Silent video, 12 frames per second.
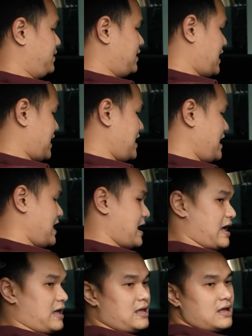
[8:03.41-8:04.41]
mình thấy
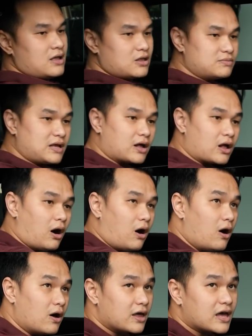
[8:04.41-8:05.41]
là chúng ta
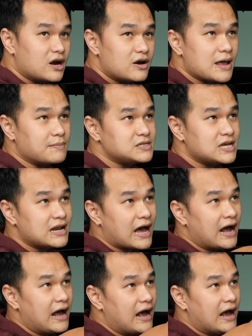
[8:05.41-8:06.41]
có cái rèm che
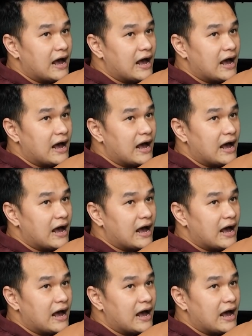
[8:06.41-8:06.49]
nắng